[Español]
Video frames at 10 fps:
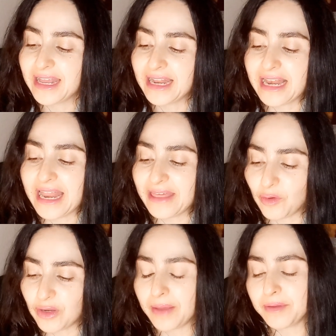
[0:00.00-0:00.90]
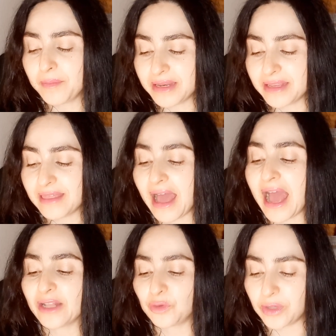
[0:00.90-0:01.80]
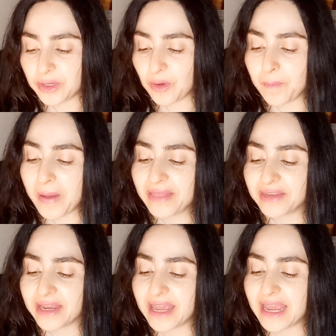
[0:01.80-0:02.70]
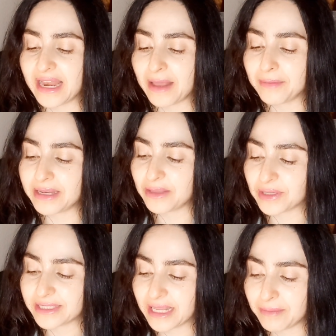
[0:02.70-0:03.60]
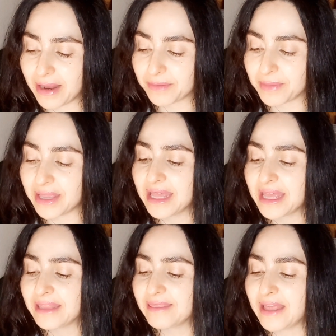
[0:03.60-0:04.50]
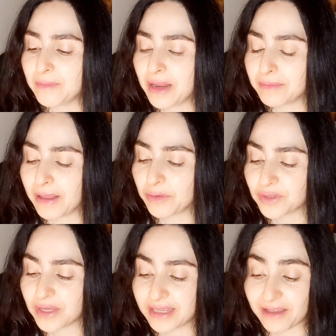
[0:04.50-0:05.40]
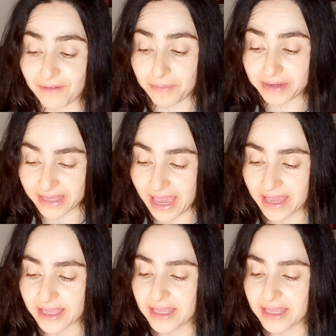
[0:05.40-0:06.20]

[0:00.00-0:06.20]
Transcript: le doy la bienvenida a tu Hijo Padre. Él ha venido a salvarme del malvado ser que fabriqué.